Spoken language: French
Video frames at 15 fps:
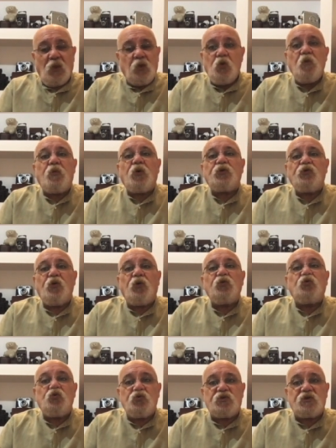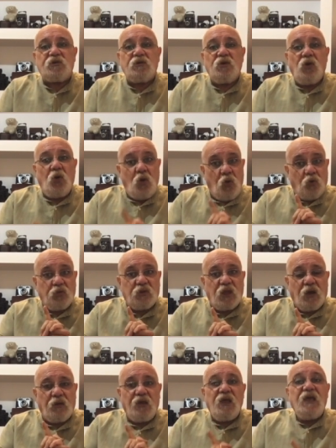Nous porterons tous, longtemps,